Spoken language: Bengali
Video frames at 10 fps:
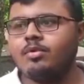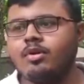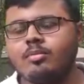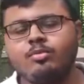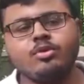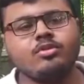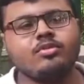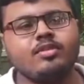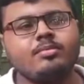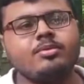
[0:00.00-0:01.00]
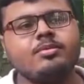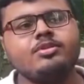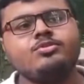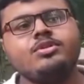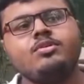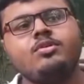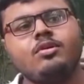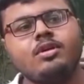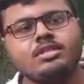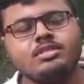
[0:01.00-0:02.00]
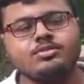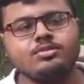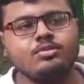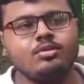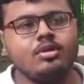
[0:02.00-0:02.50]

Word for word: ঘর পুরাতন স্থাপনের মধ্যে দুটো ঘর আছে শুধু